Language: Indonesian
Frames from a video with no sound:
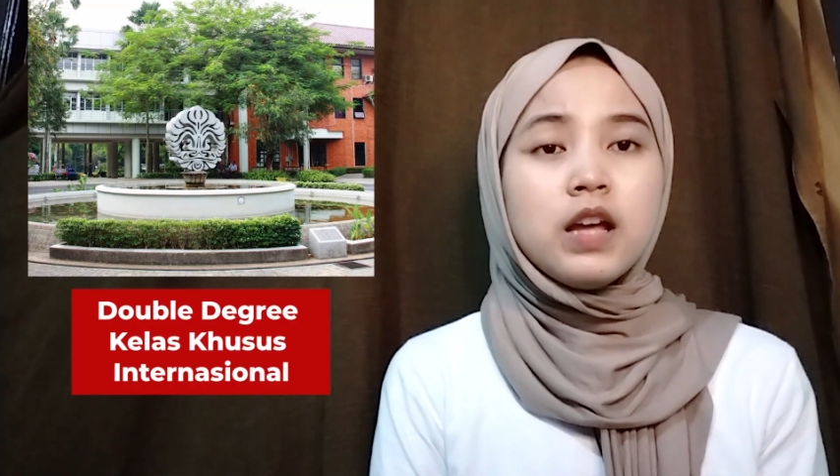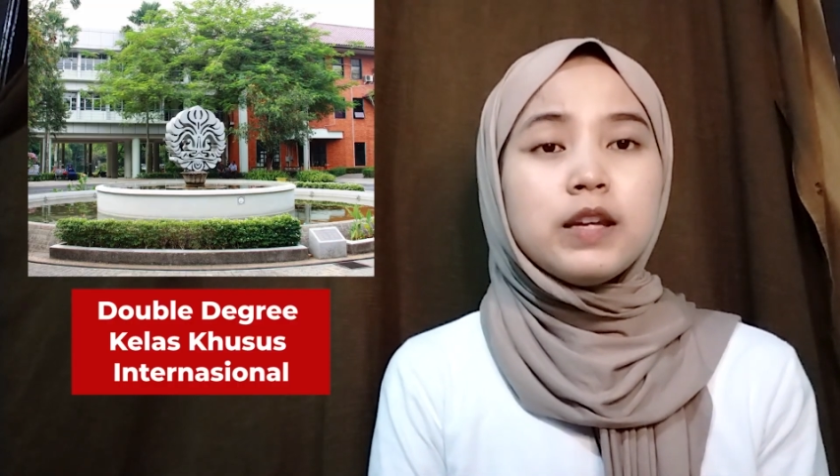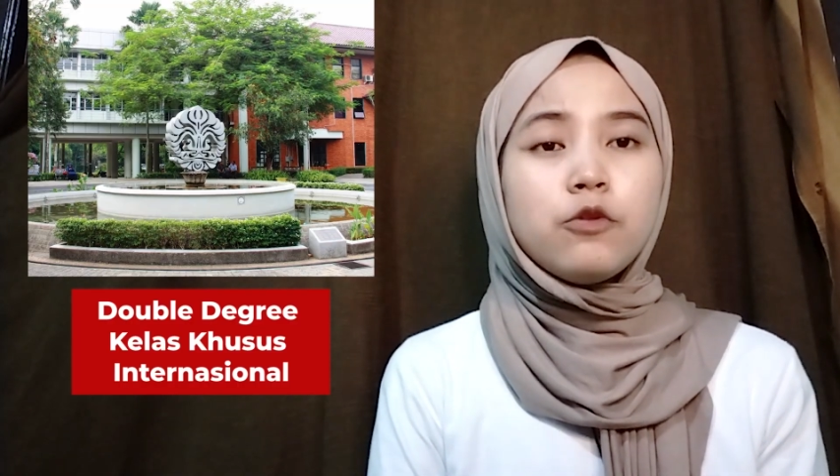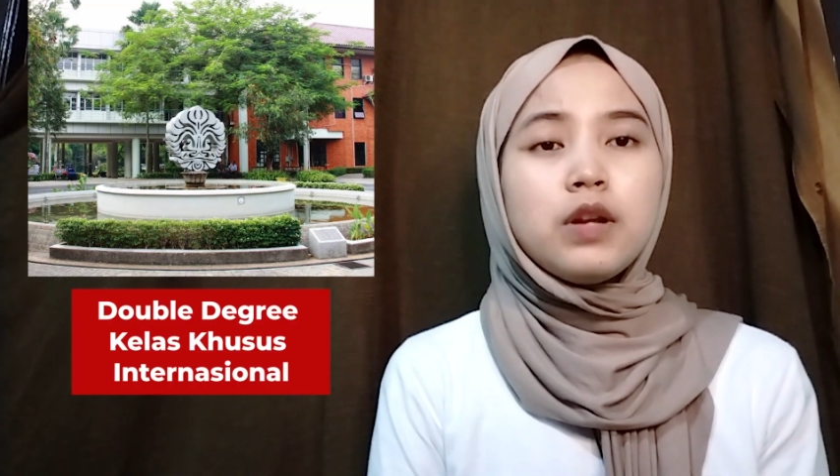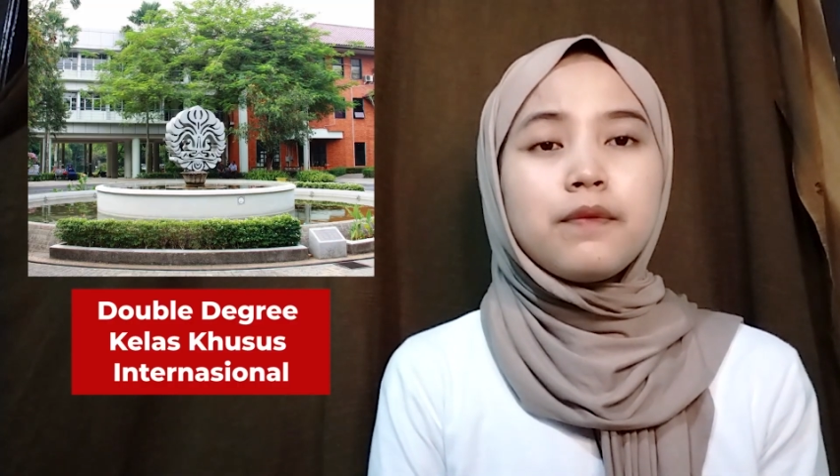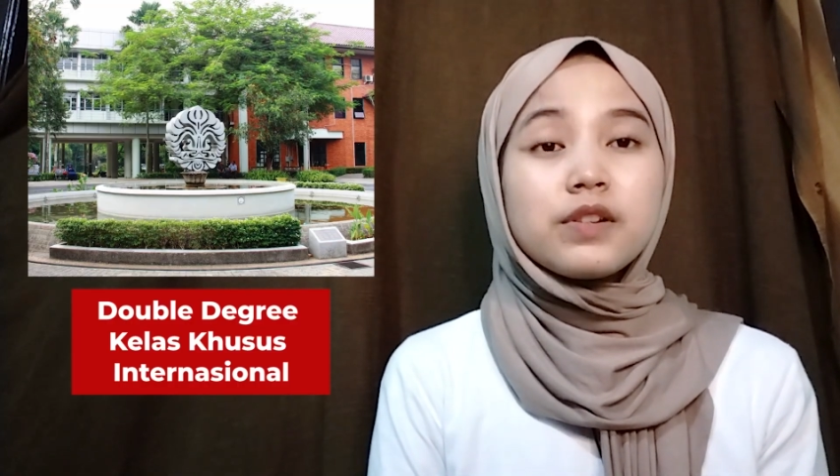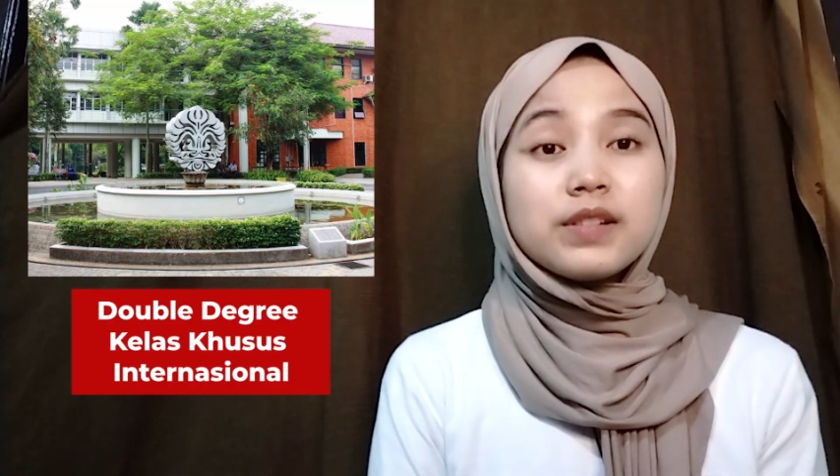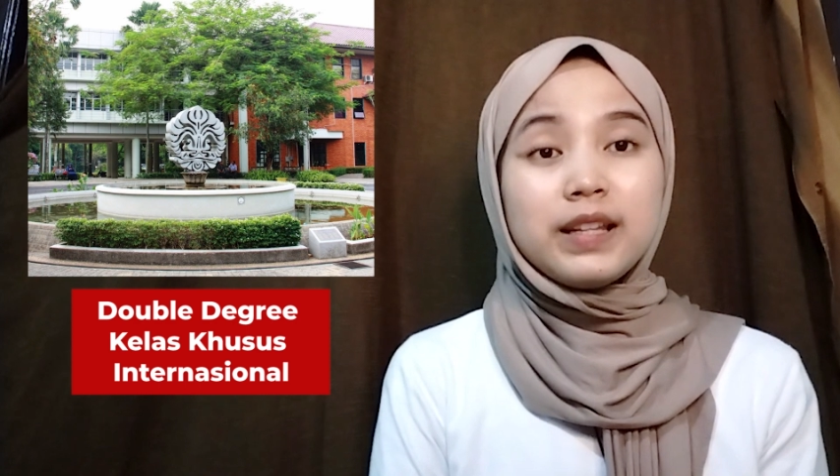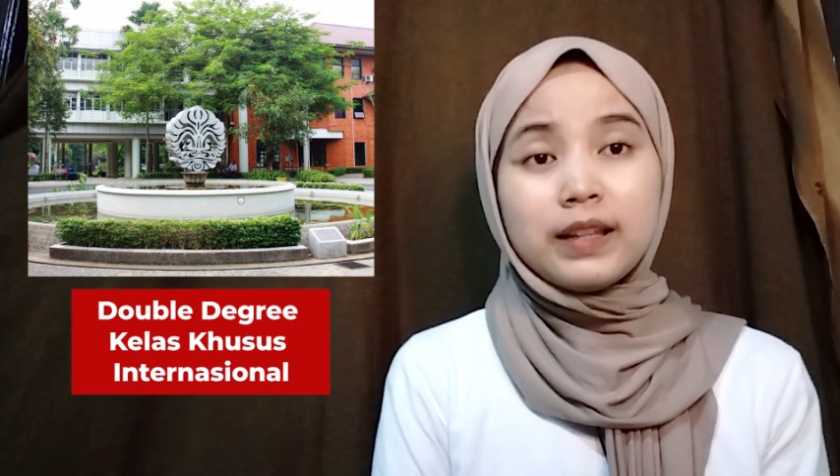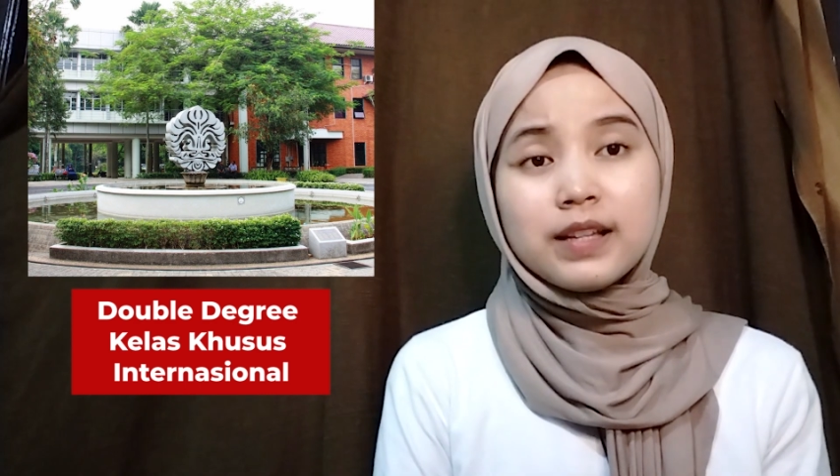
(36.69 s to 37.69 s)
di
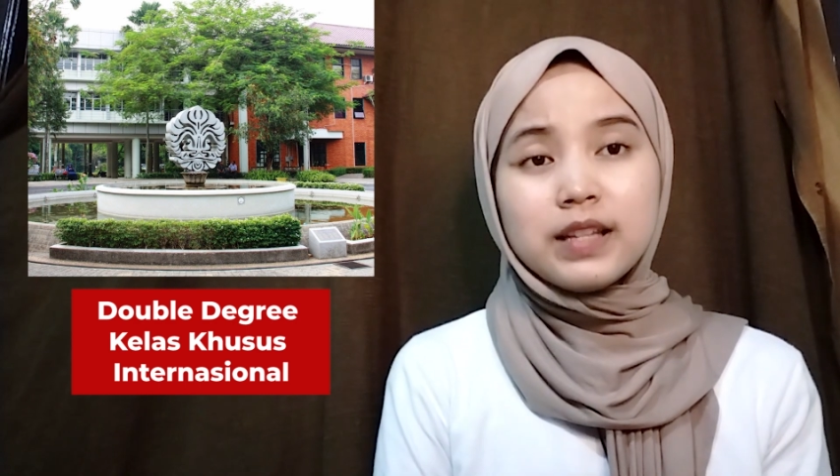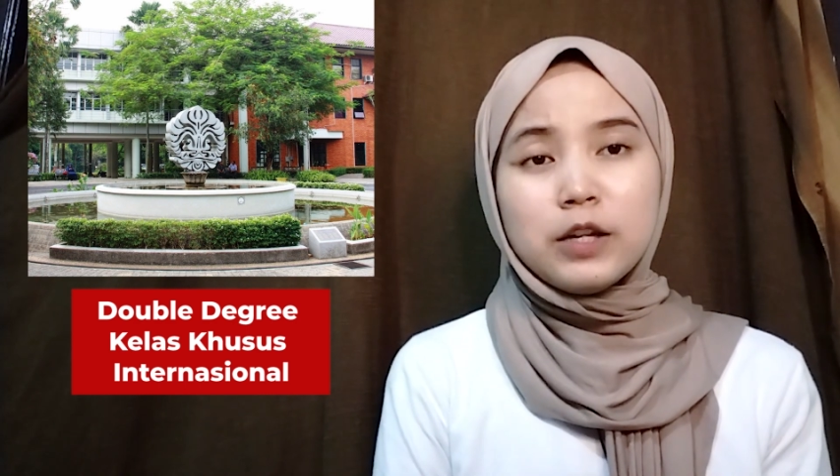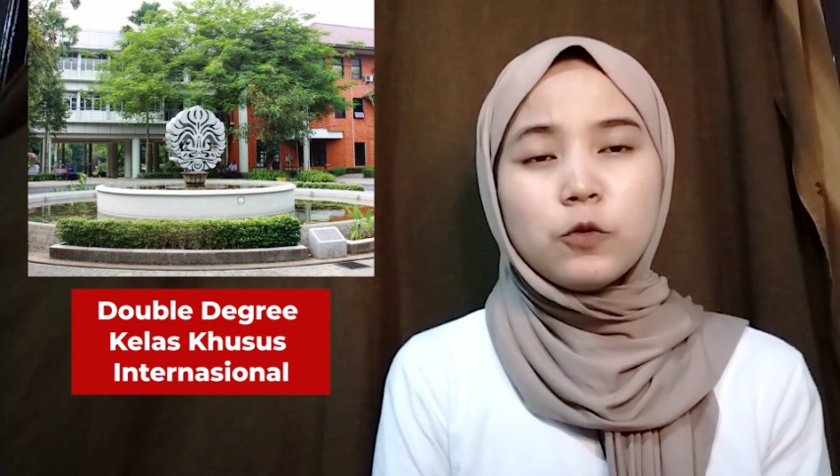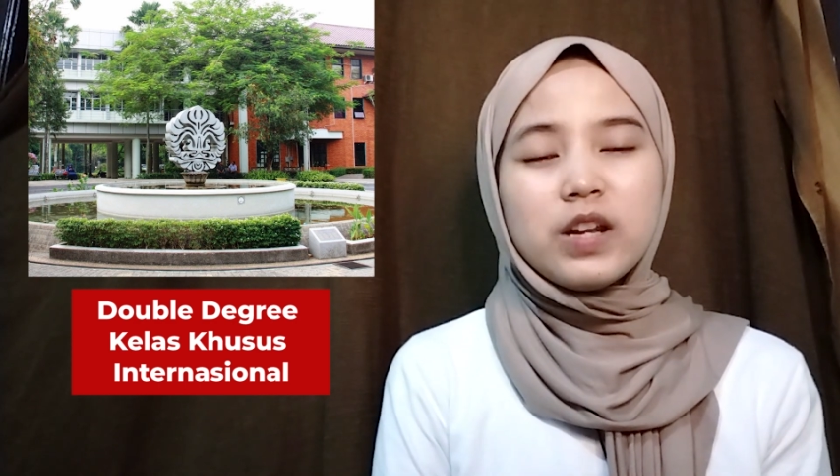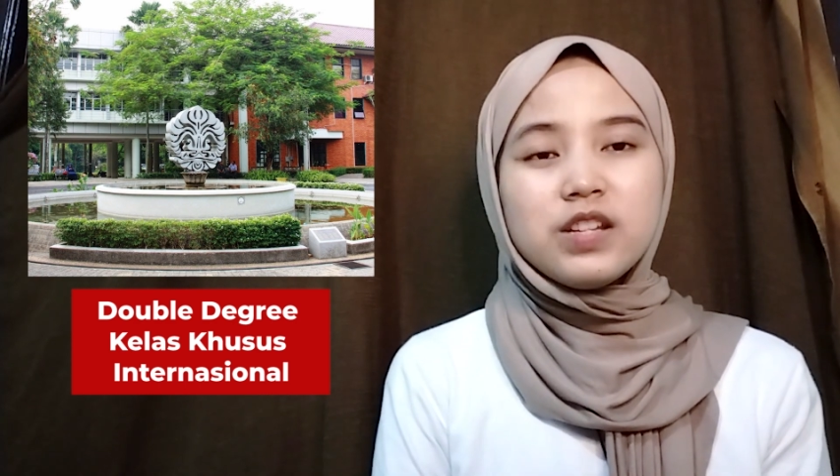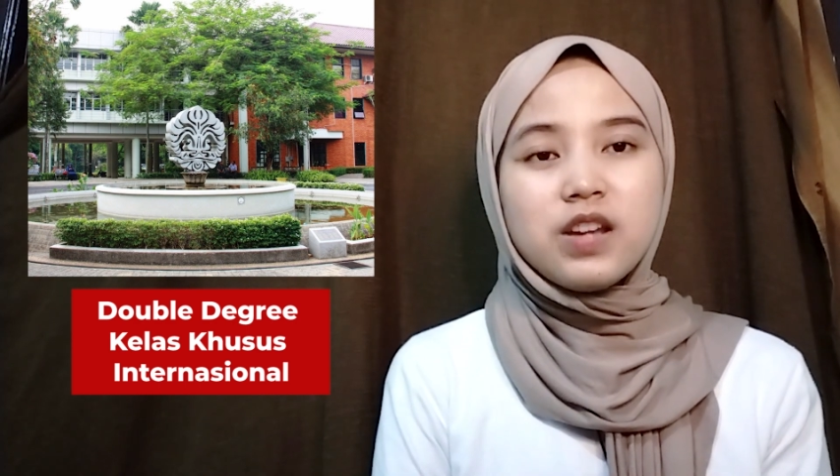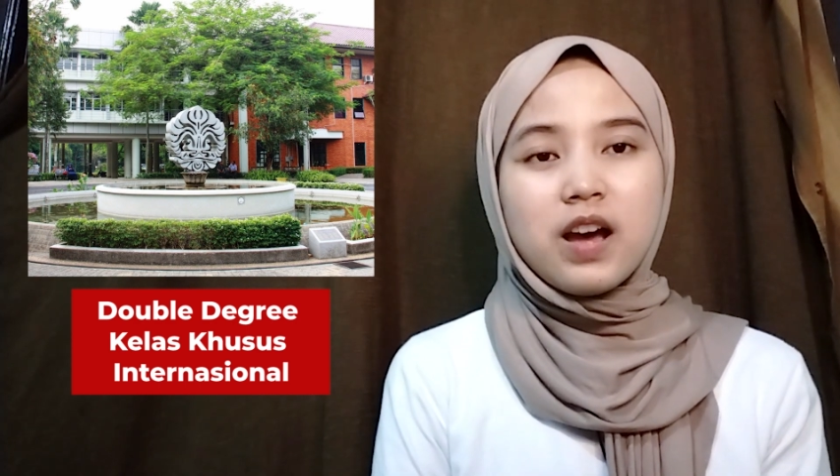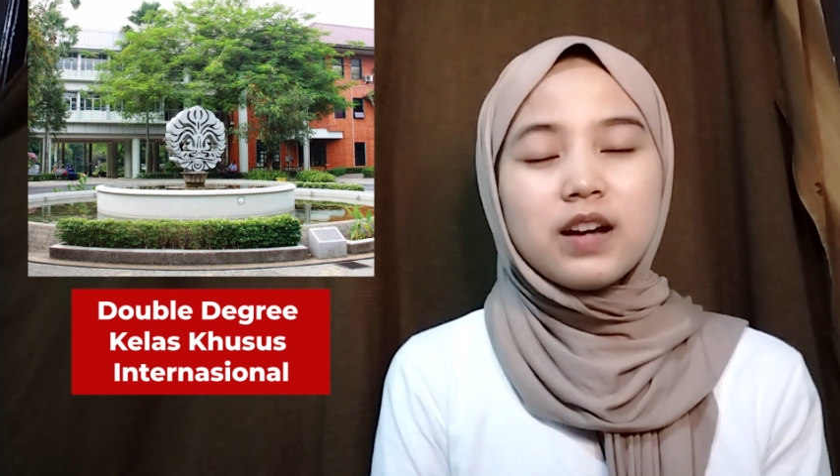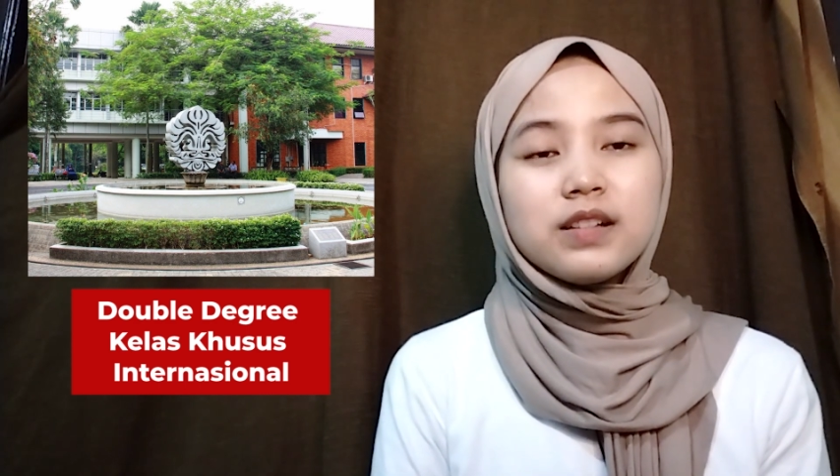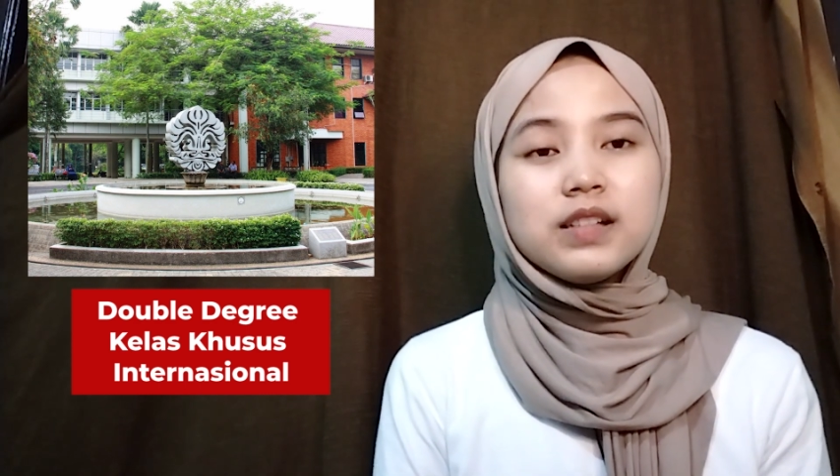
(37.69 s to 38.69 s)
Universitas Indonesia.